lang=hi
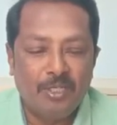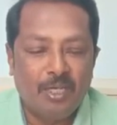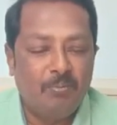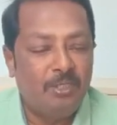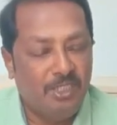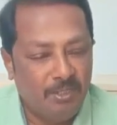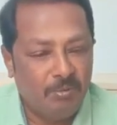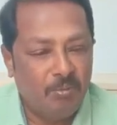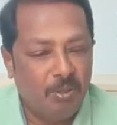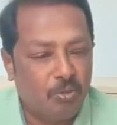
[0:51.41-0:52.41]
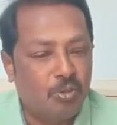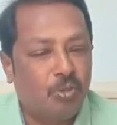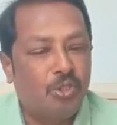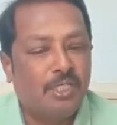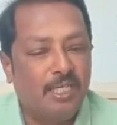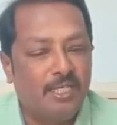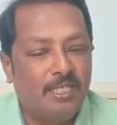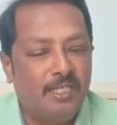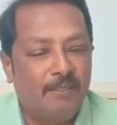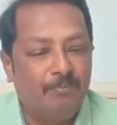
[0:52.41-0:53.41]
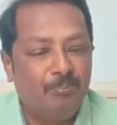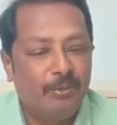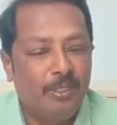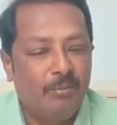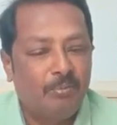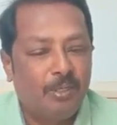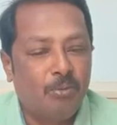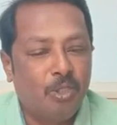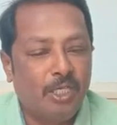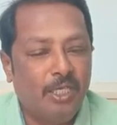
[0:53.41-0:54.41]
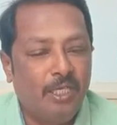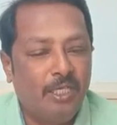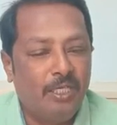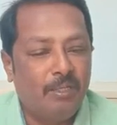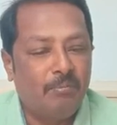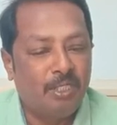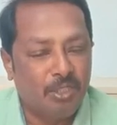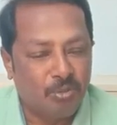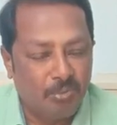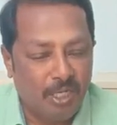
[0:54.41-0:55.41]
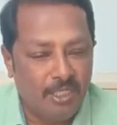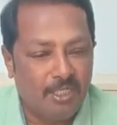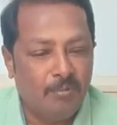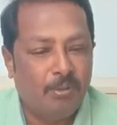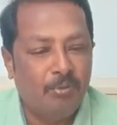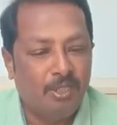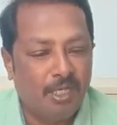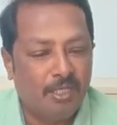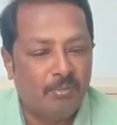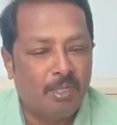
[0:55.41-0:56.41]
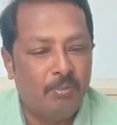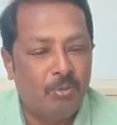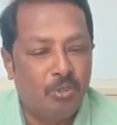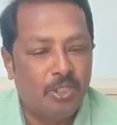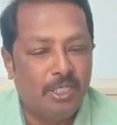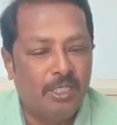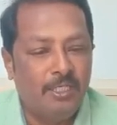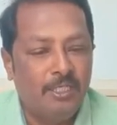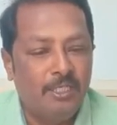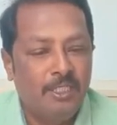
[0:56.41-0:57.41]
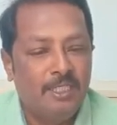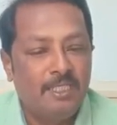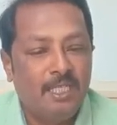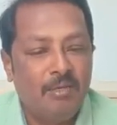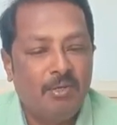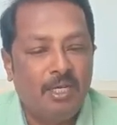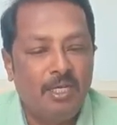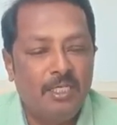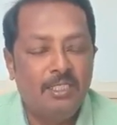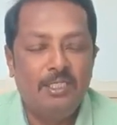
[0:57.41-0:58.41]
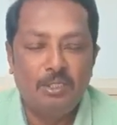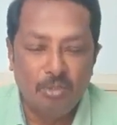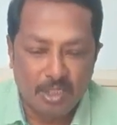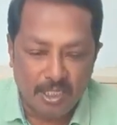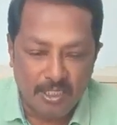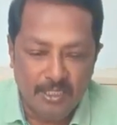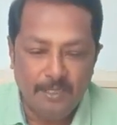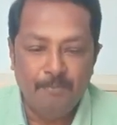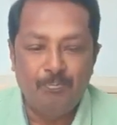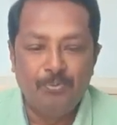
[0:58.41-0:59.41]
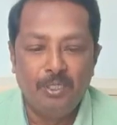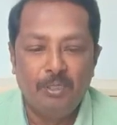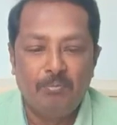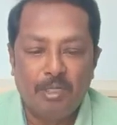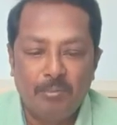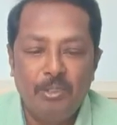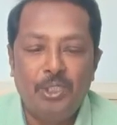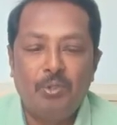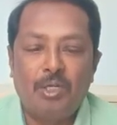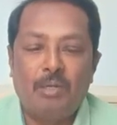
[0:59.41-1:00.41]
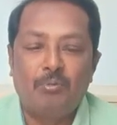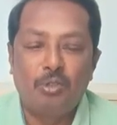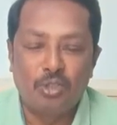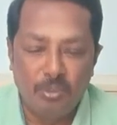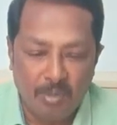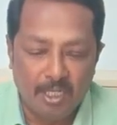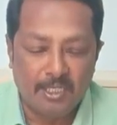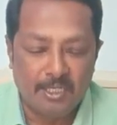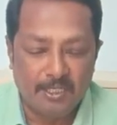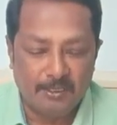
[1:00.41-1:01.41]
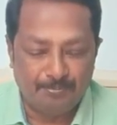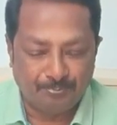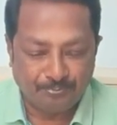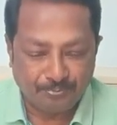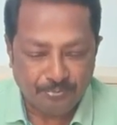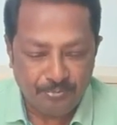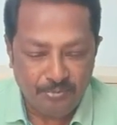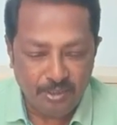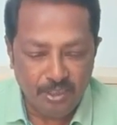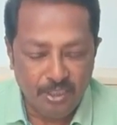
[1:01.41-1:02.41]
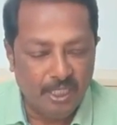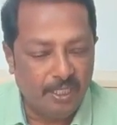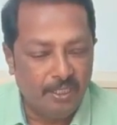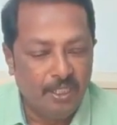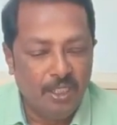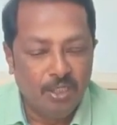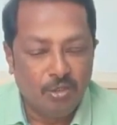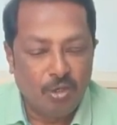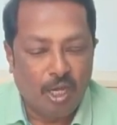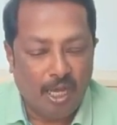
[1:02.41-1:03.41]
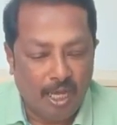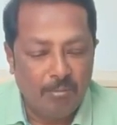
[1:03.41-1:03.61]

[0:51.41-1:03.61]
अपने जीवन में कुछ कुछ करके प्रभु के मदद मांगकर पवित्र आत्मा में होके सेवा जरूर करिए परमेश्वर आपको इस्तेमाल करेगा राइट right. तो हम